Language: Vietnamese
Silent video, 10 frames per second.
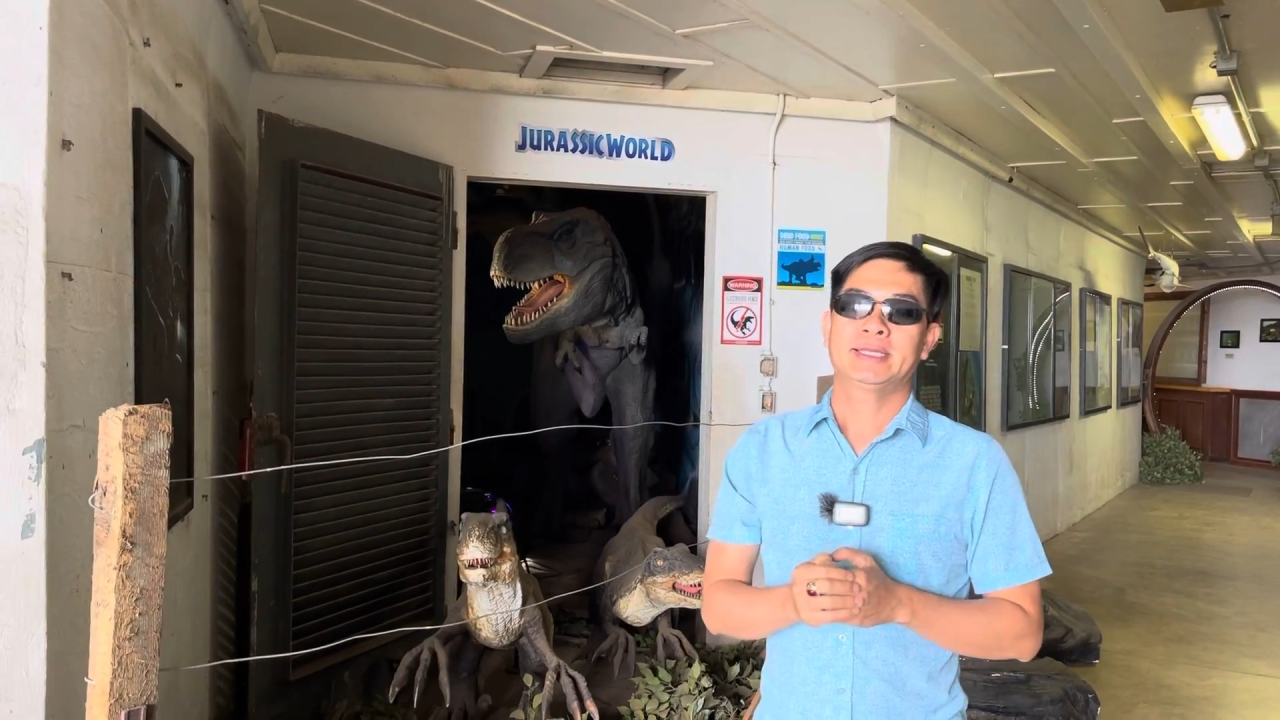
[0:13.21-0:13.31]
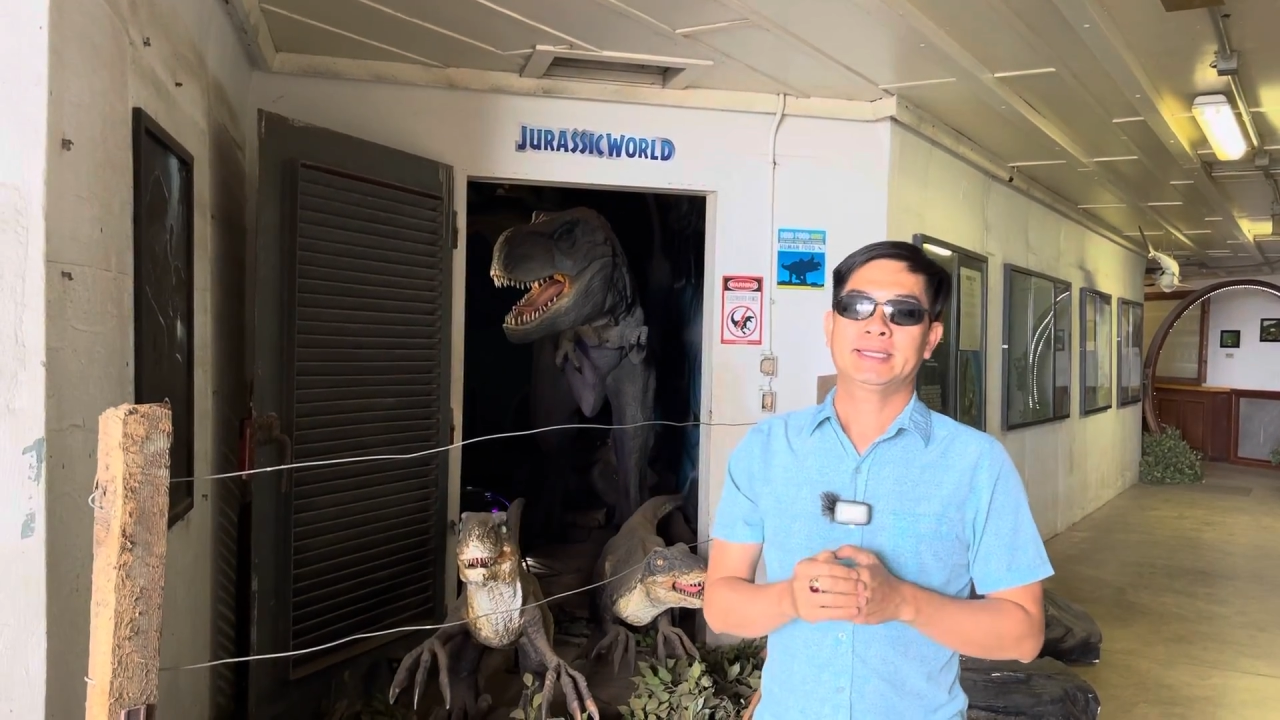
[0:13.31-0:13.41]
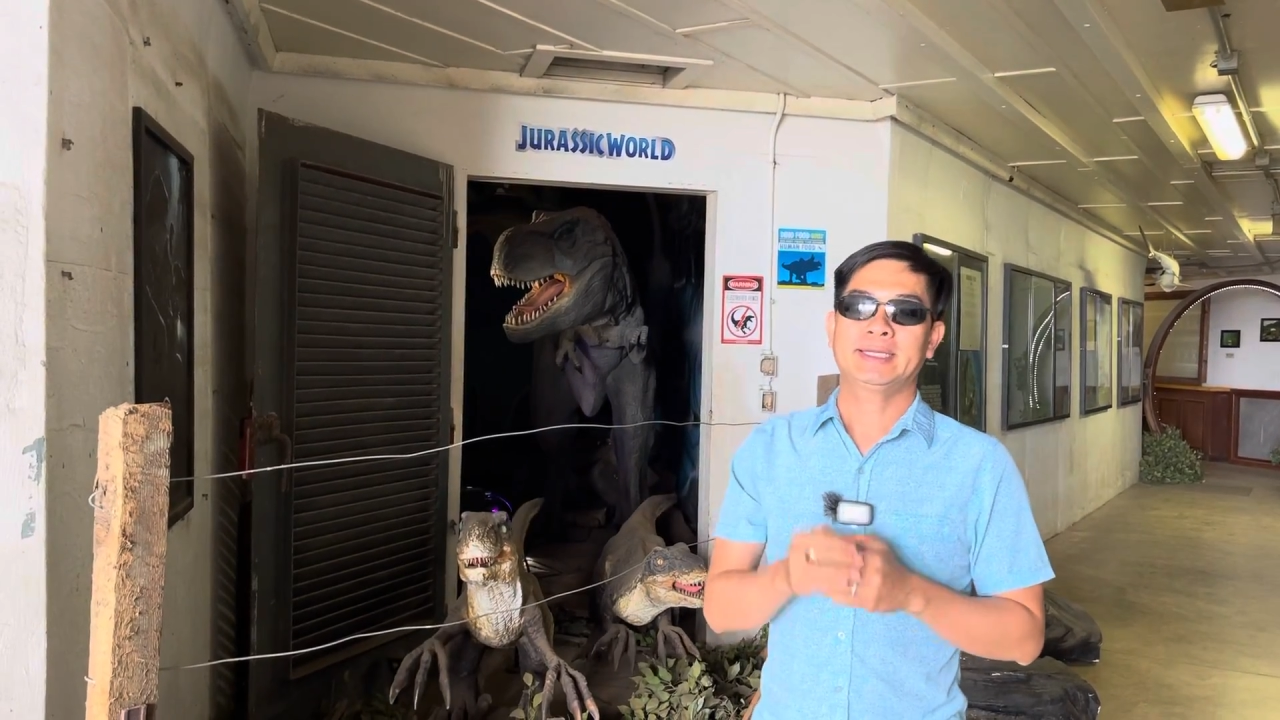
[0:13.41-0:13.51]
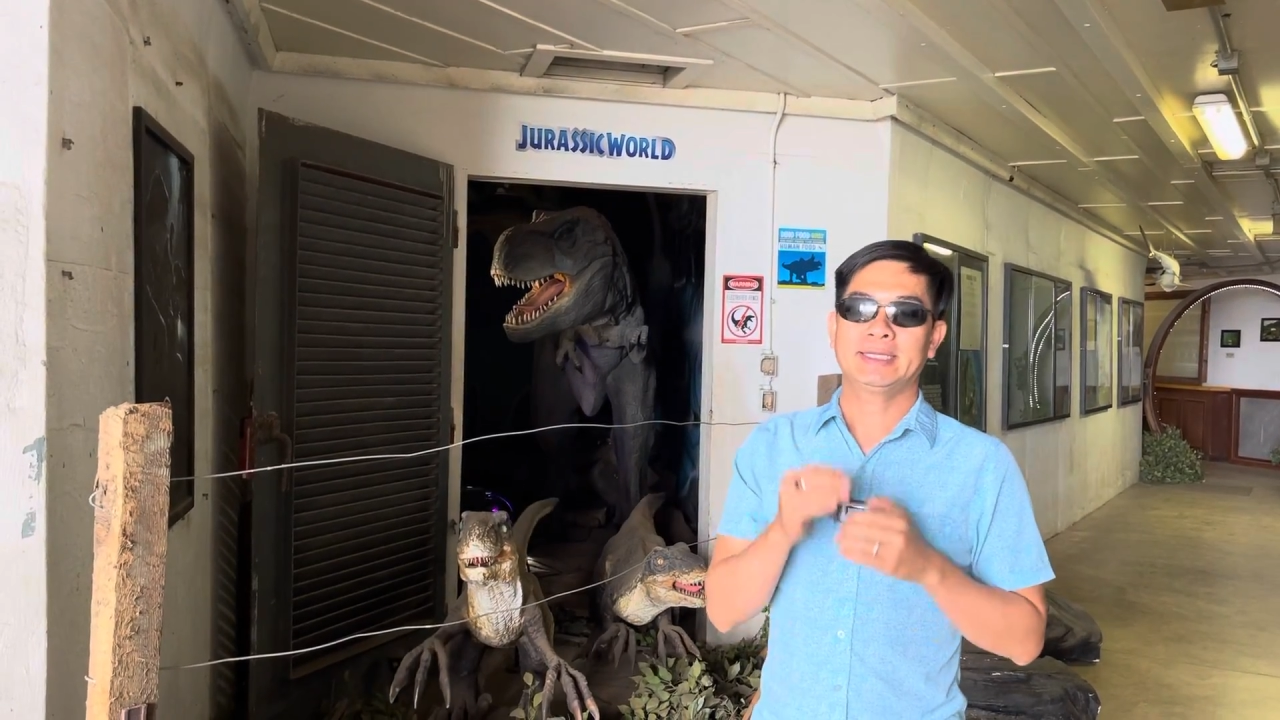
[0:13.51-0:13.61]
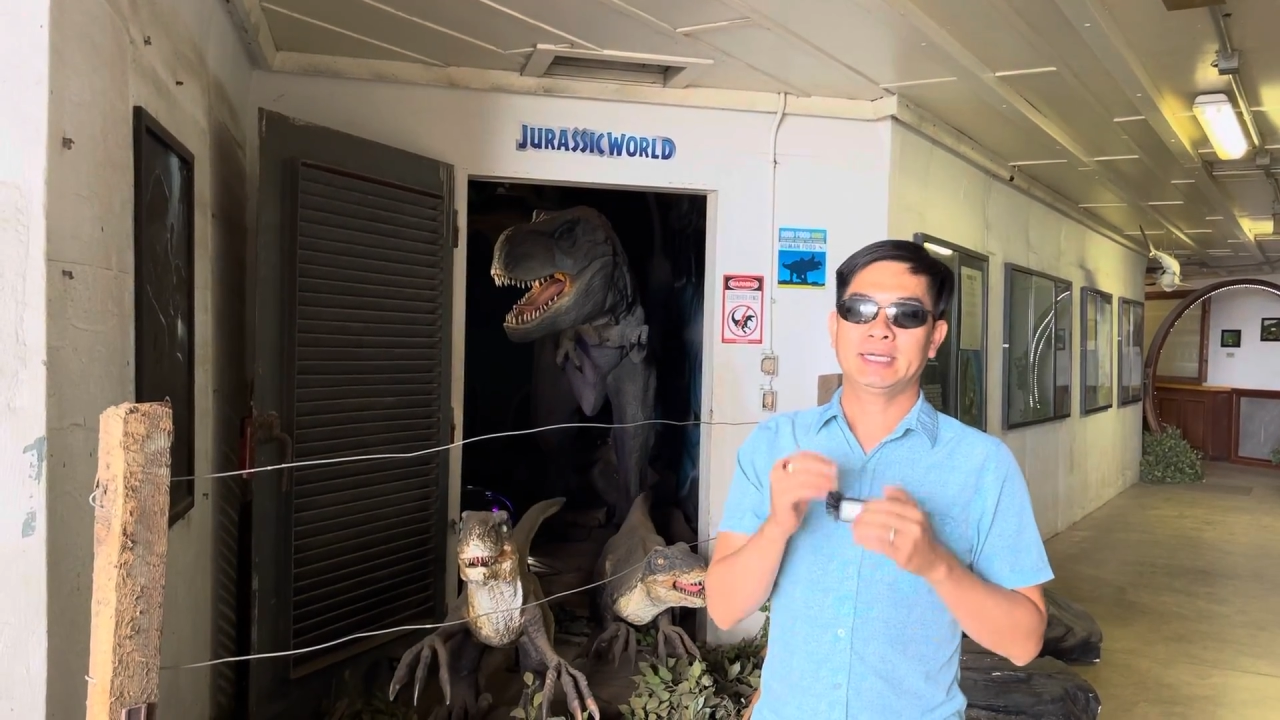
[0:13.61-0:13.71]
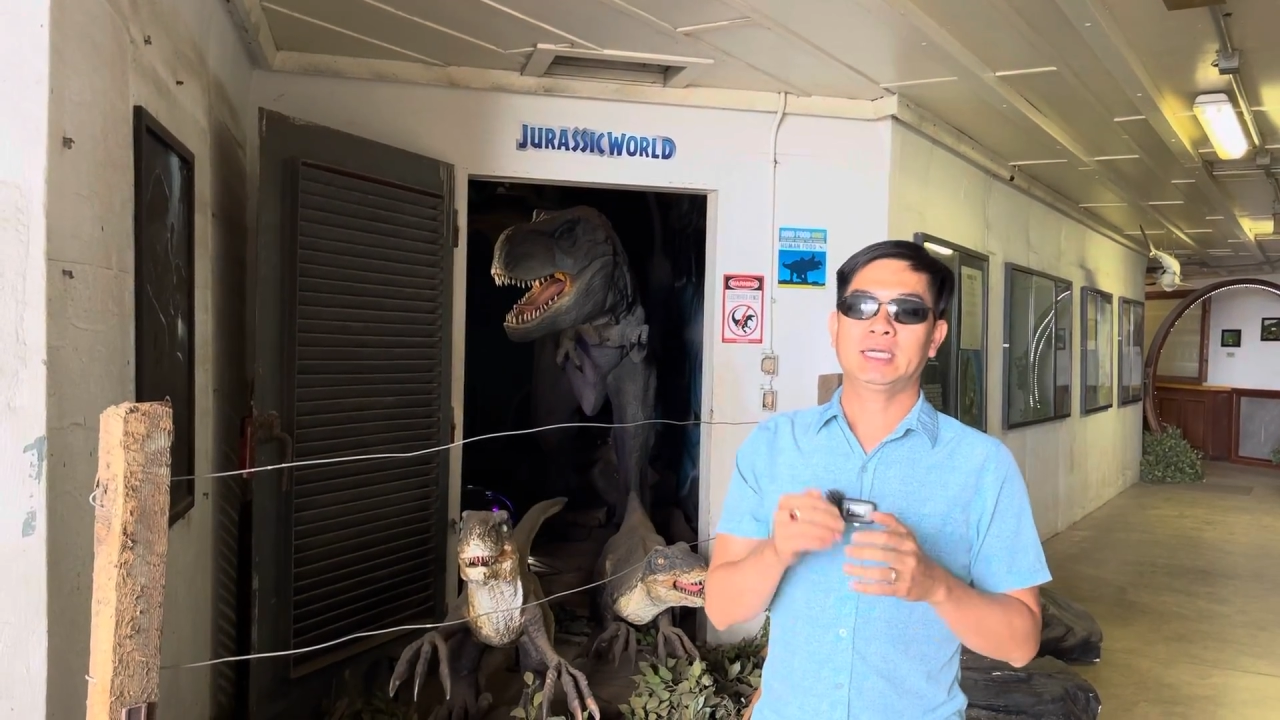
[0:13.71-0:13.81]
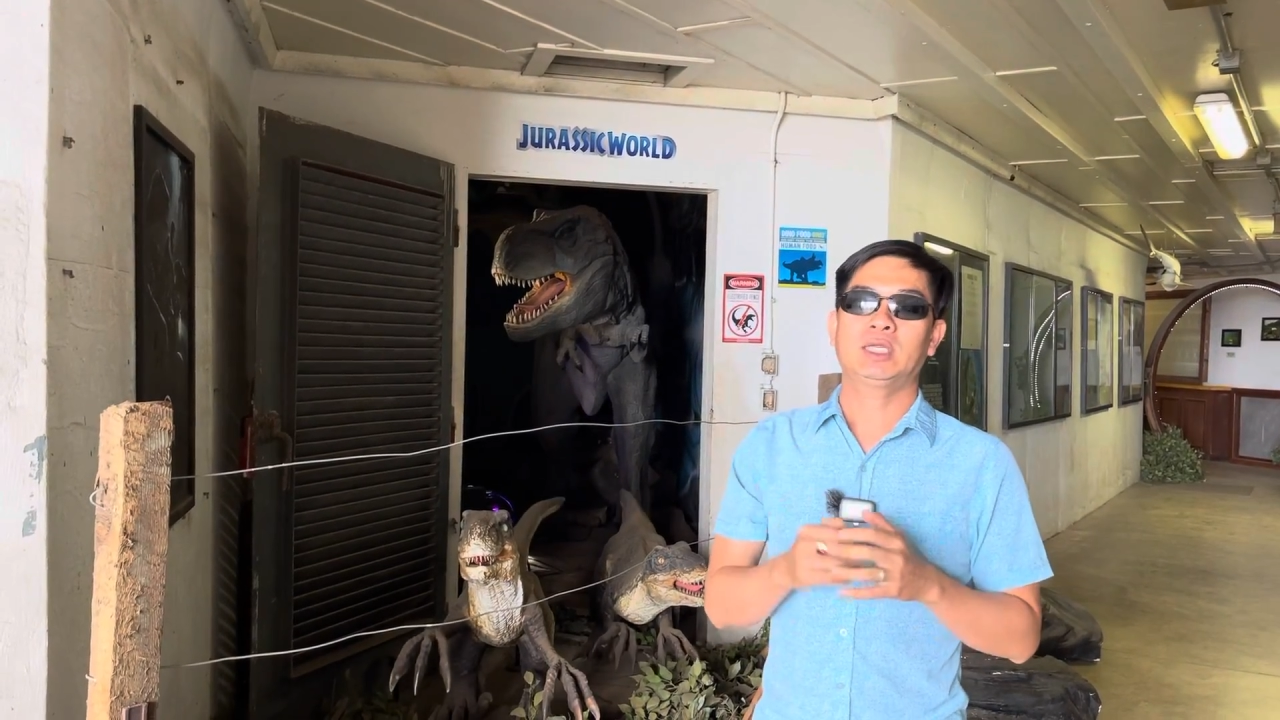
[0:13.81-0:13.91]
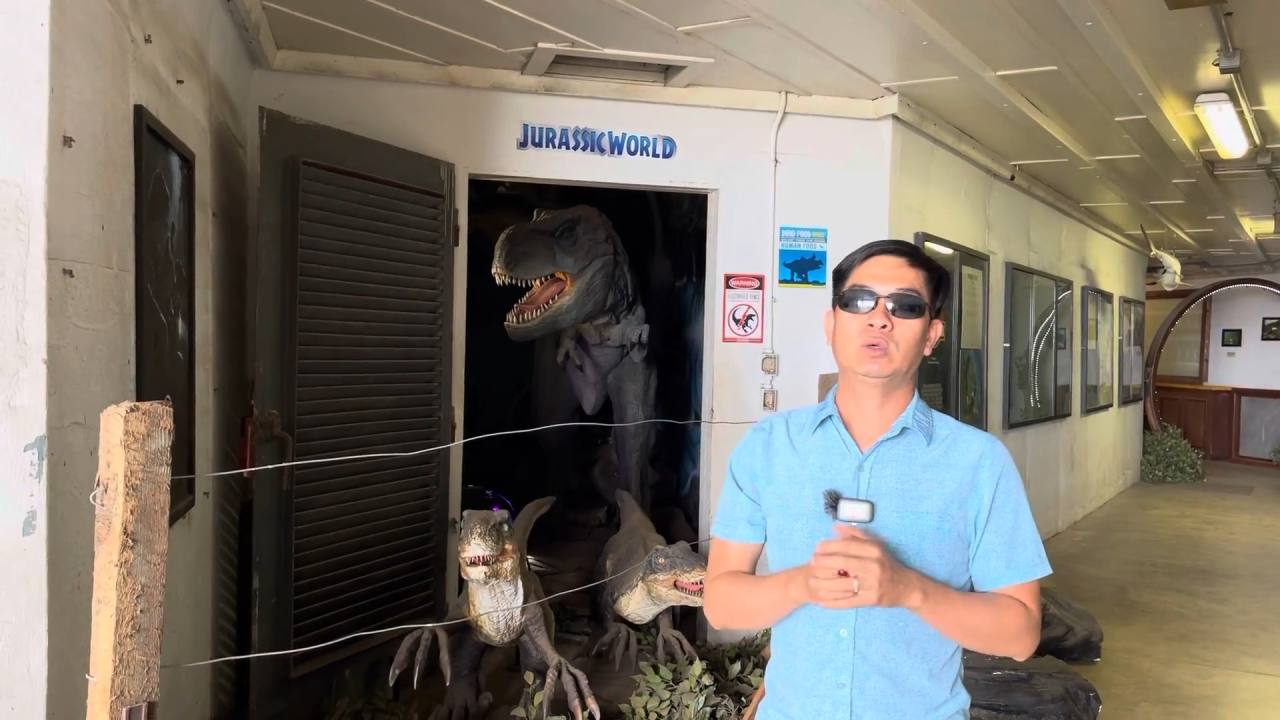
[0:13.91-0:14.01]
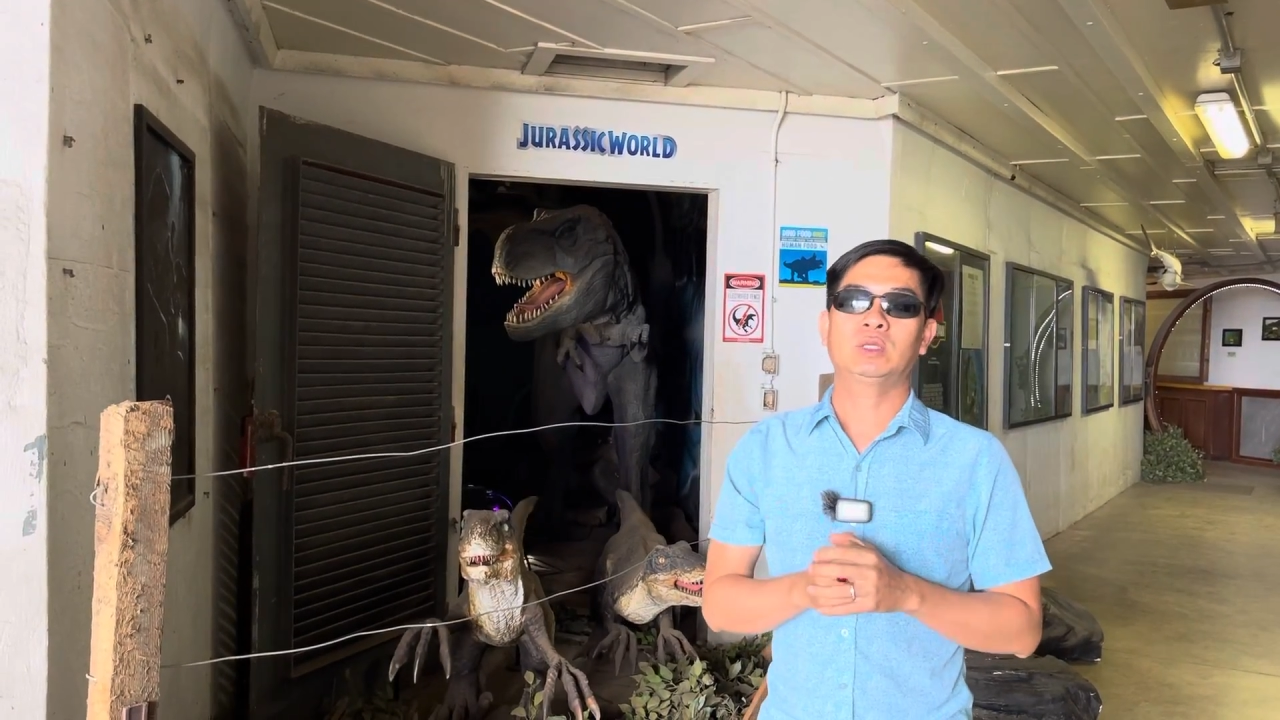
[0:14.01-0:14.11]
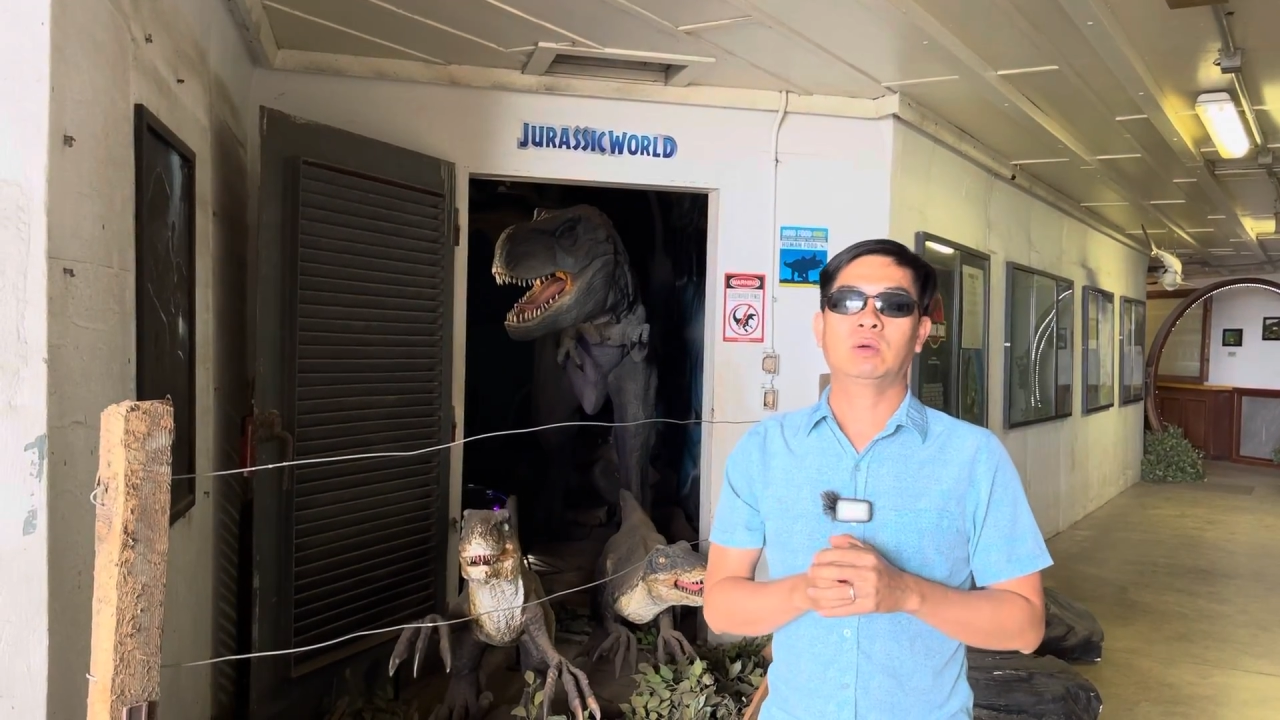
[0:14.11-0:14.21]
thì những cái
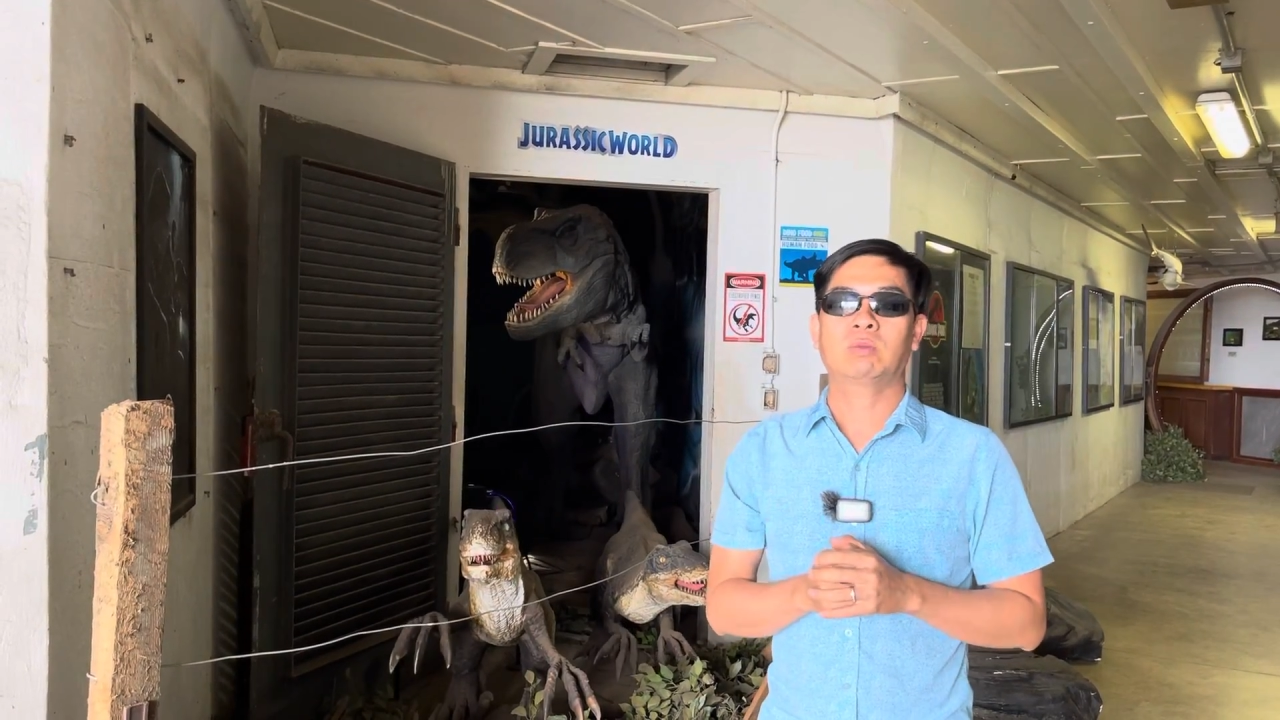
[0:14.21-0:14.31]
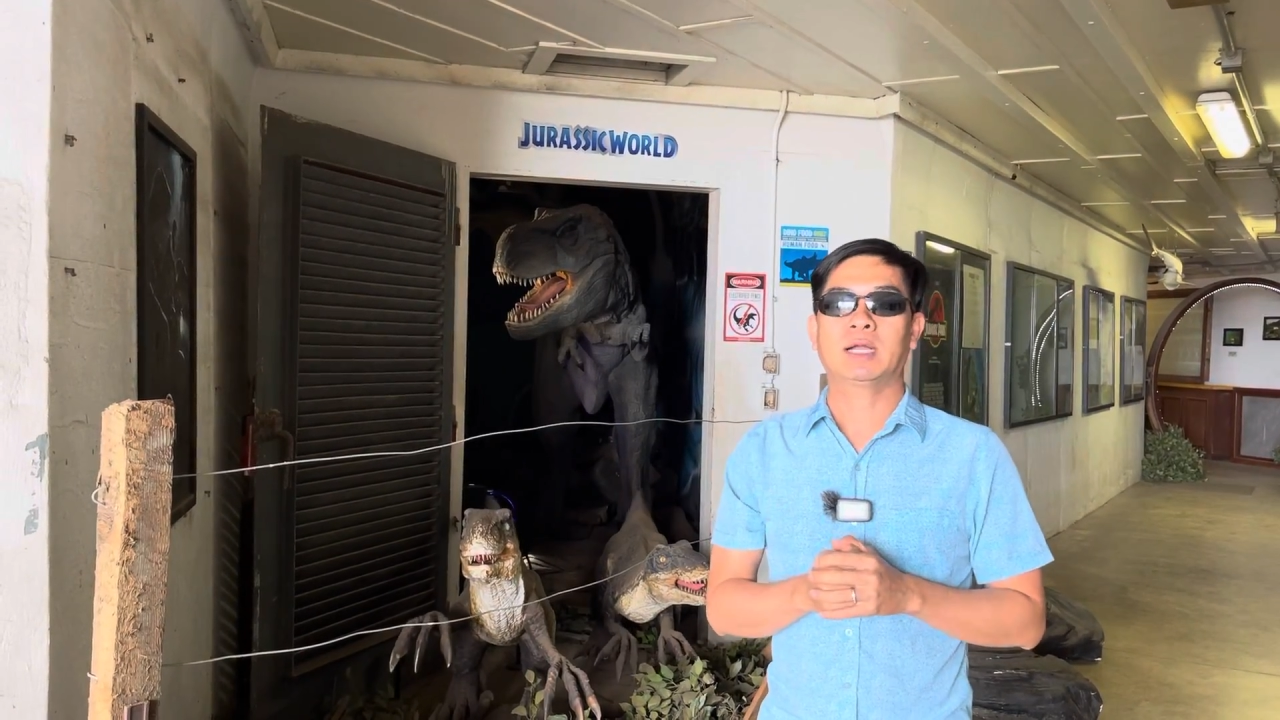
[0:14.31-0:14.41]
thủ tục